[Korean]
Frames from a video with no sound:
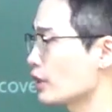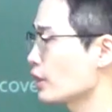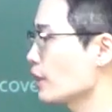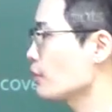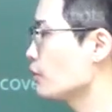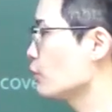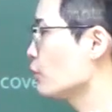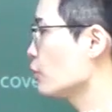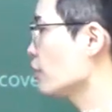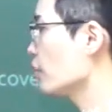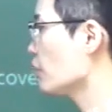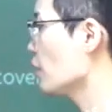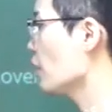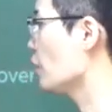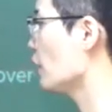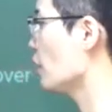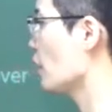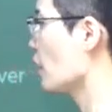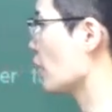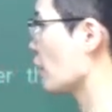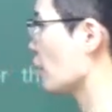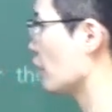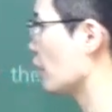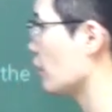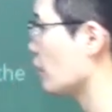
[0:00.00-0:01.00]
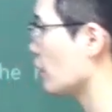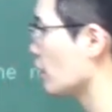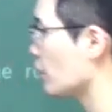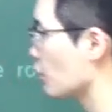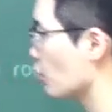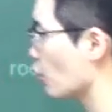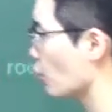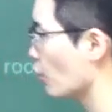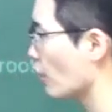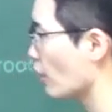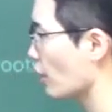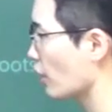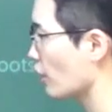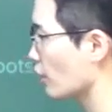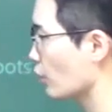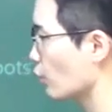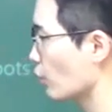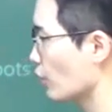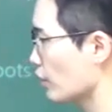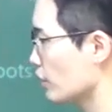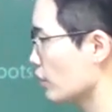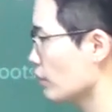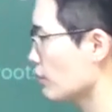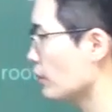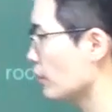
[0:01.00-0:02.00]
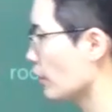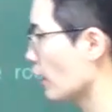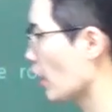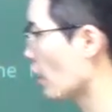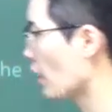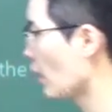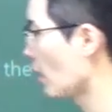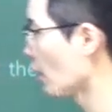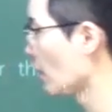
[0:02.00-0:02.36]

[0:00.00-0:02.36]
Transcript: 산문체 이야기를 초래하기도 했습니다.